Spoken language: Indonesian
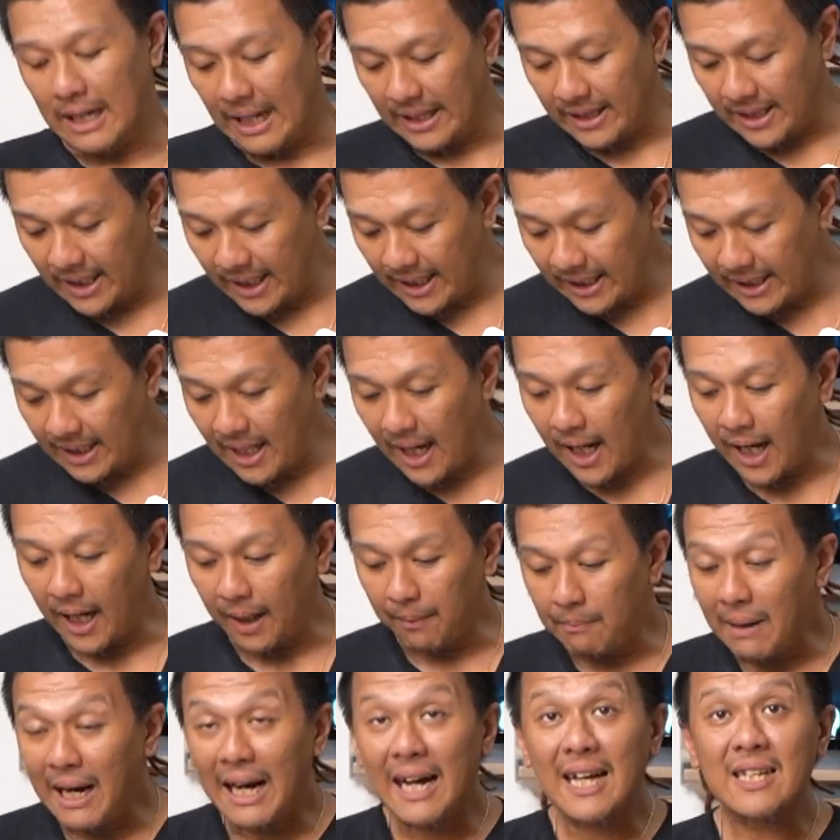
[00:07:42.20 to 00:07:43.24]
Nanti kita
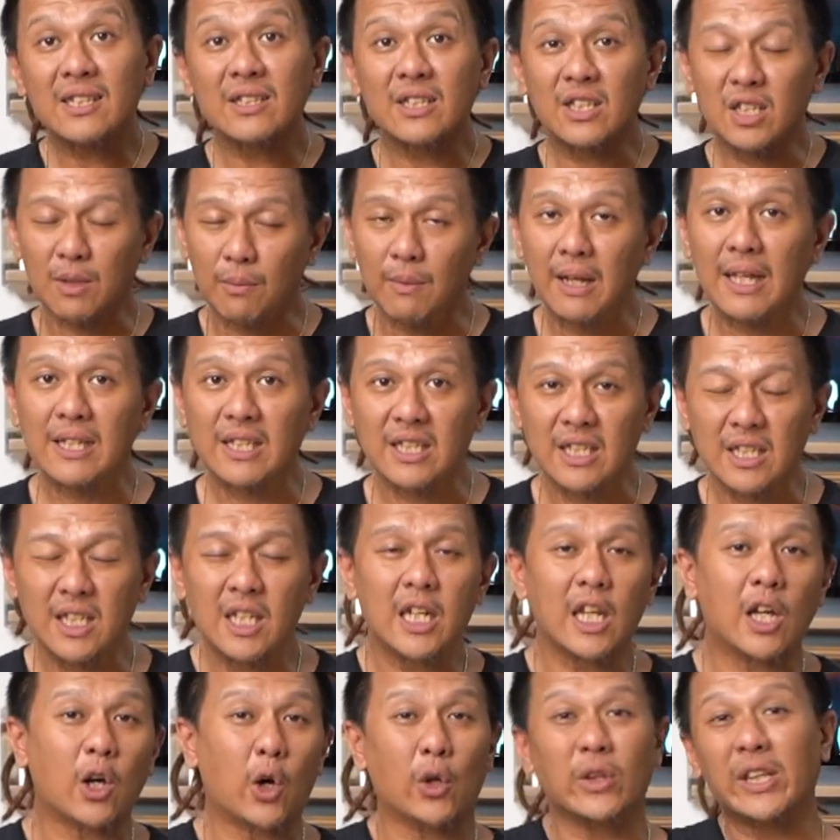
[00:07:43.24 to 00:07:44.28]
akan bahas di sebelah
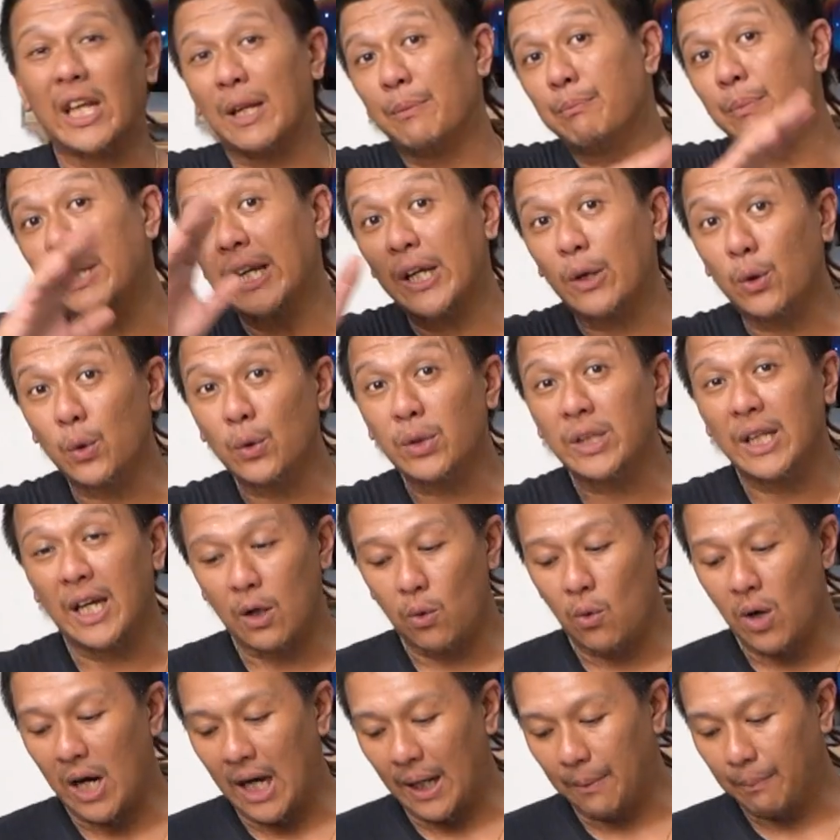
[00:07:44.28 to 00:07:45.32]
sini di konten
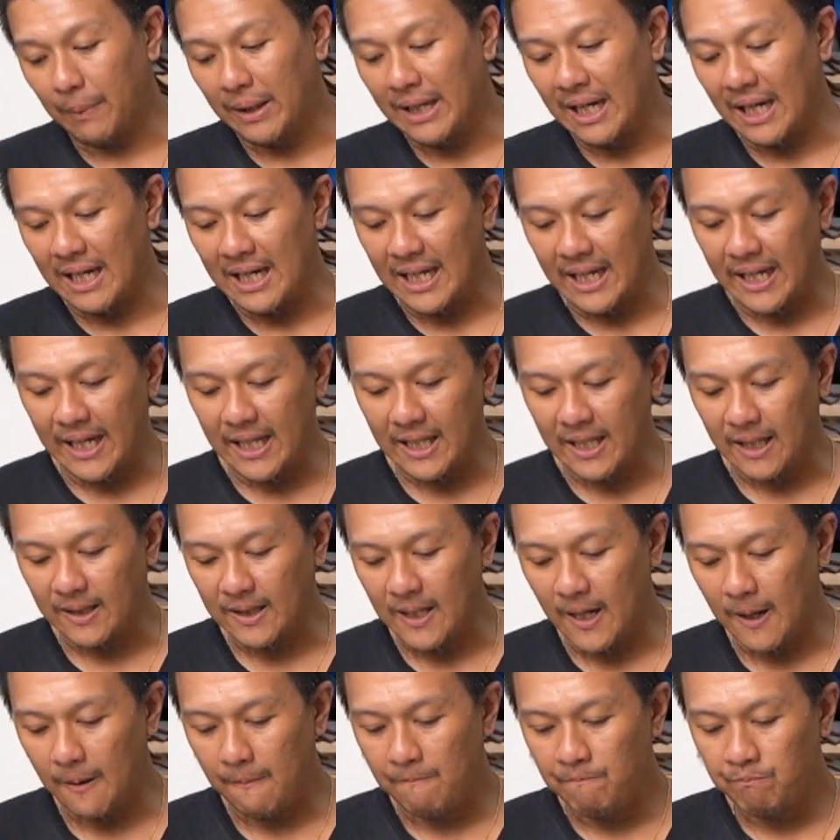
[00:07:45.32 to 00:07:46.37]
berikutnya. Gue akan bedah lagi
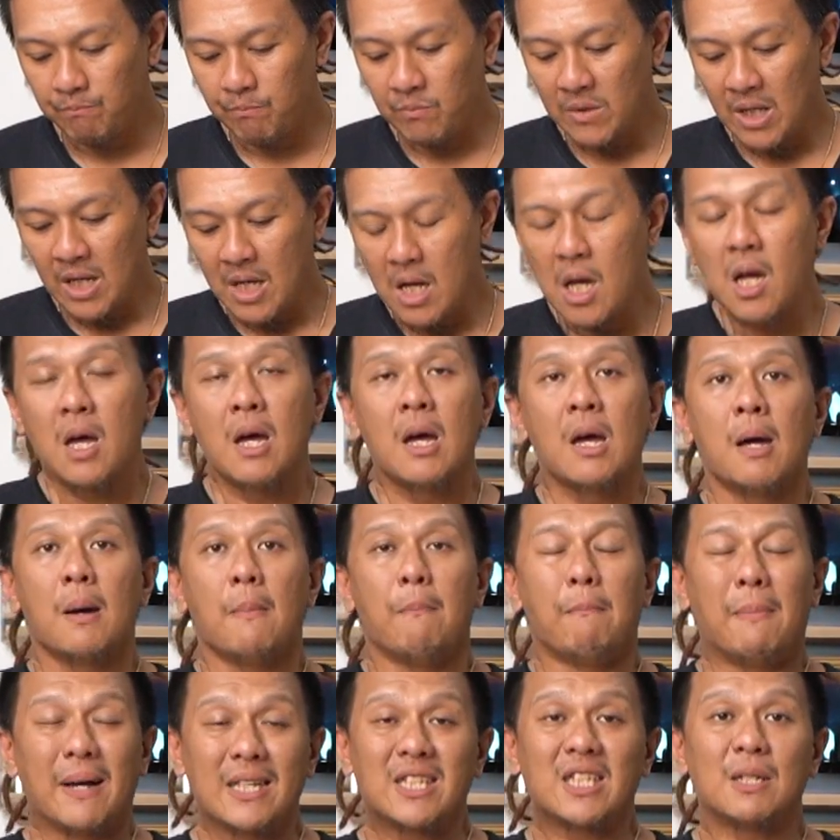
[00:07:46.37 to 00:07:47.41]
tentang
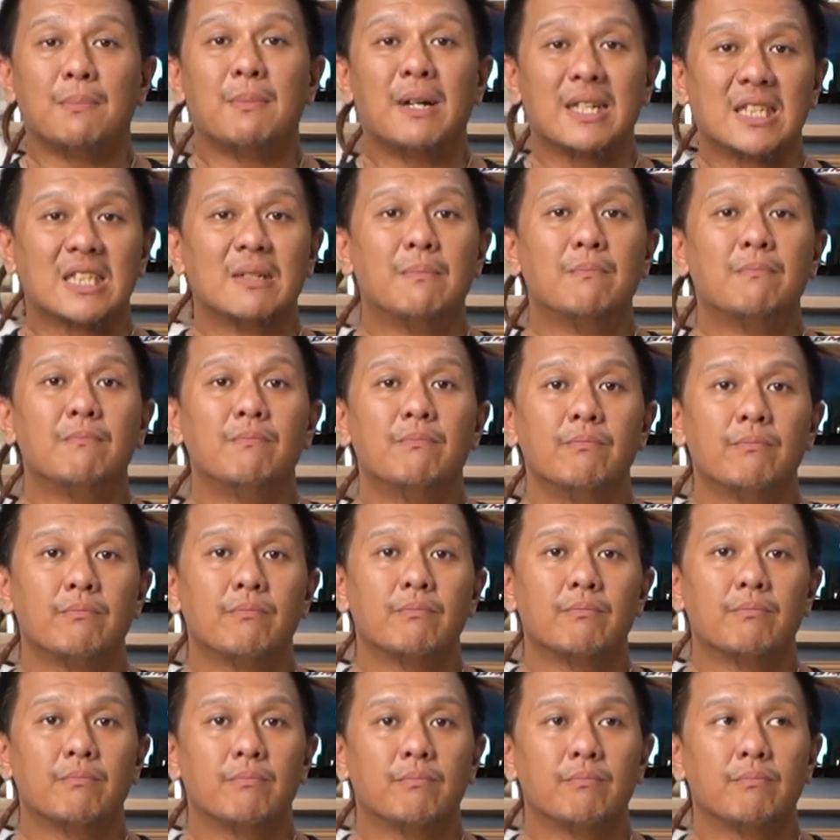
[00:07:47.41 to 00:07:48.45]
macam-macam
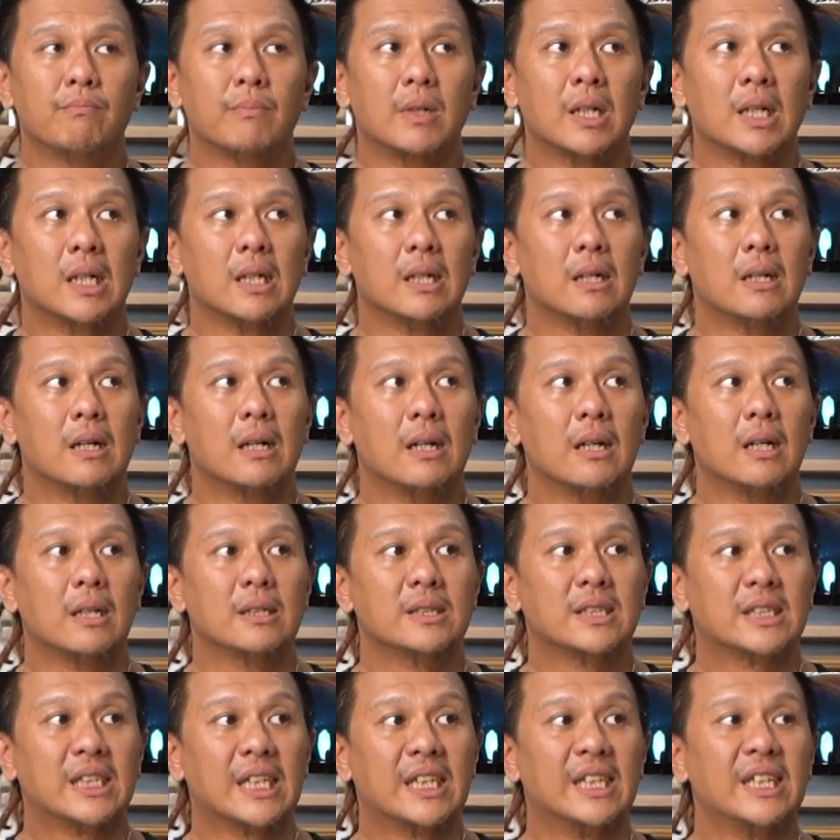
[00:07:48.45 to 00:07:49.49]

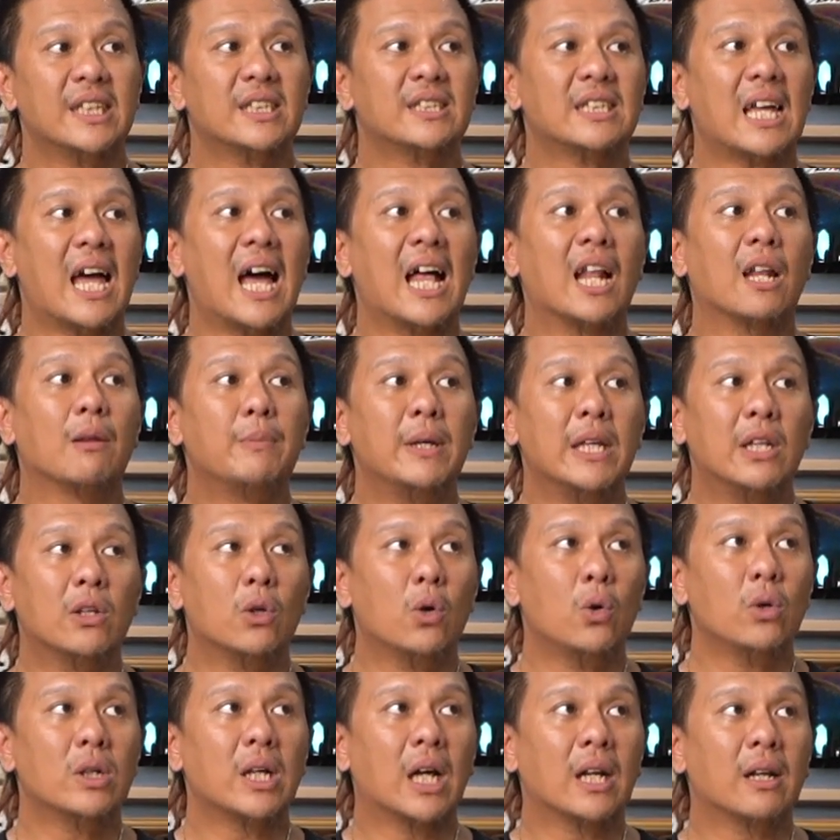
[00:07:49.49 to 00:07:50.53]
jenis
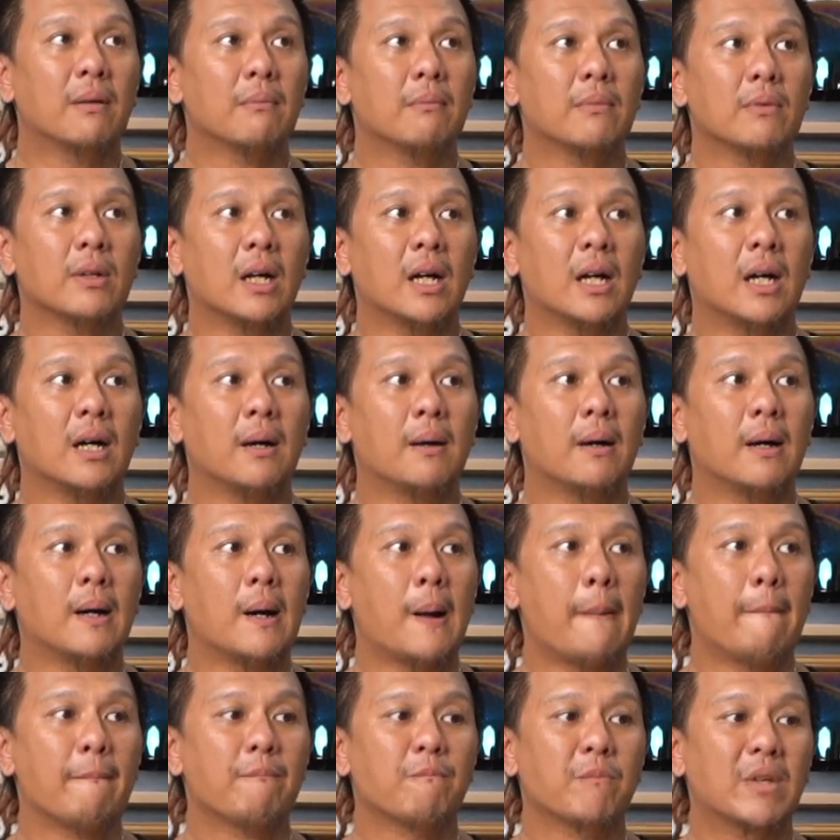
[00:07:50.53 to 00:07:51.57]
albino dan
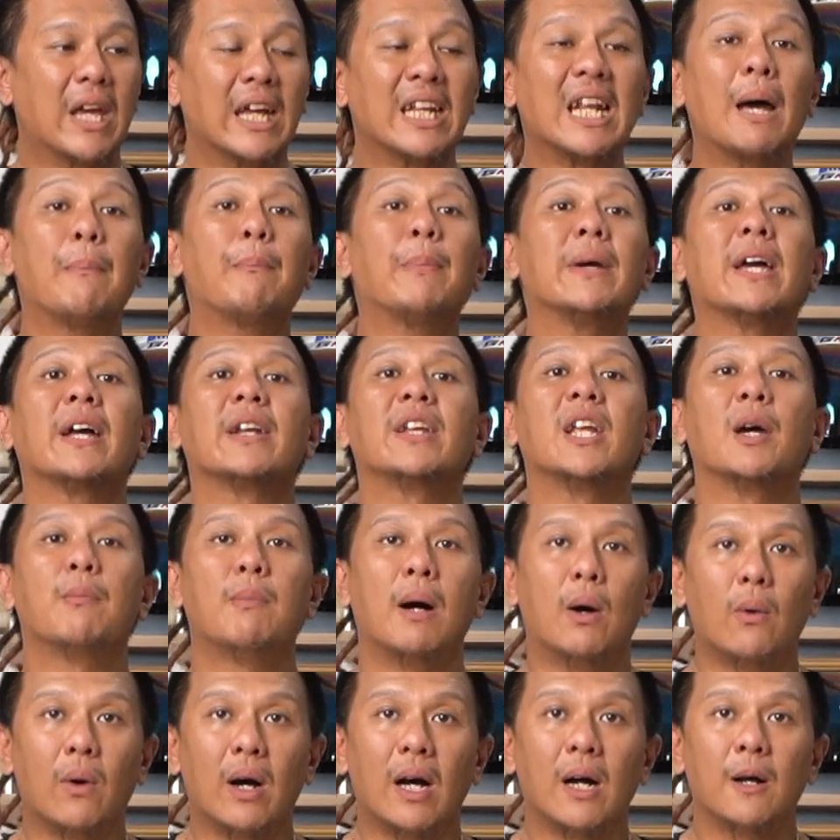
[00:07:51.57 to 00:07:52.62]
uh, gen apa yang dia
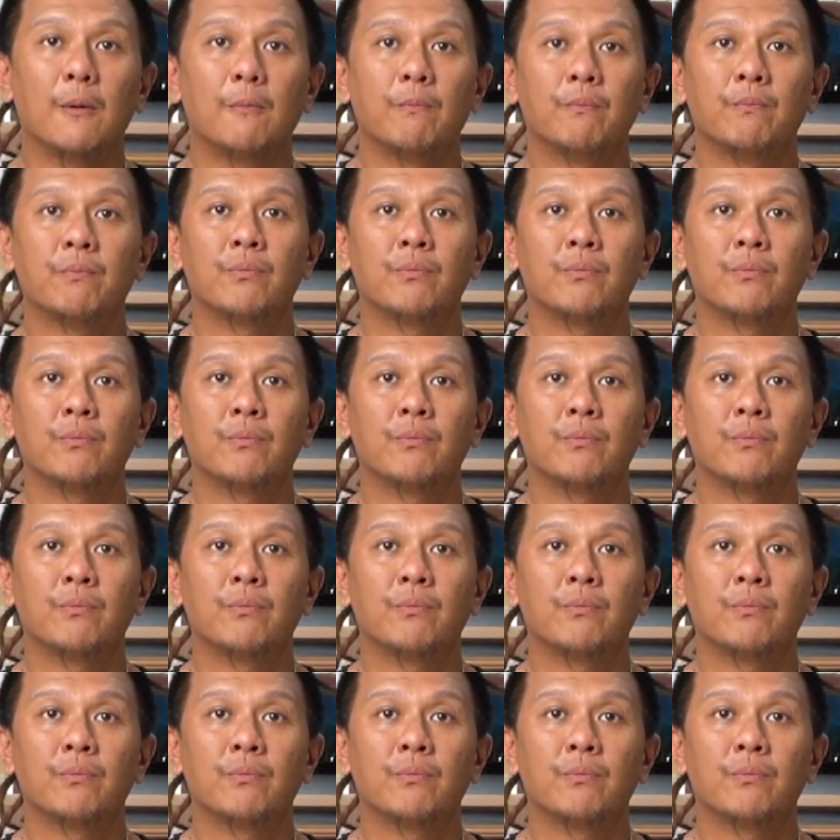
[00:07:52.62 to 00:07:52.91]
bawa.